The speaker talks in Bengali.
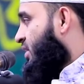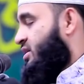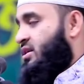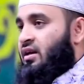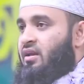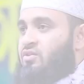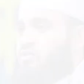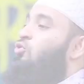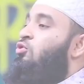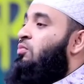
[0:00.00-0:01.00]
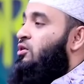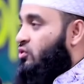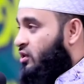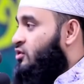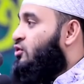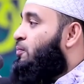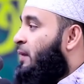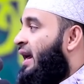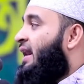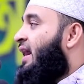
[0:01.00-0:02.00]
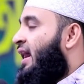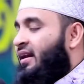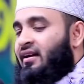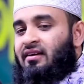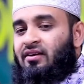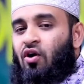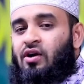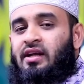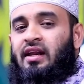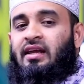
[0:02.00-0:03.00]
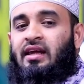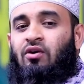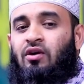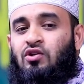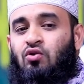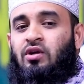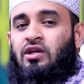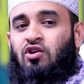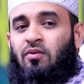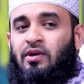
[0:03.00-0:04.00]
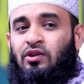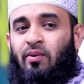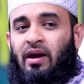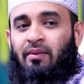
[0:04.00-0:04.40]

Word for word: মাশাল নতুন বছরের জন্য প্ল্যান নেন ঘরটারে কি করে সুখী সমৃদ্ধ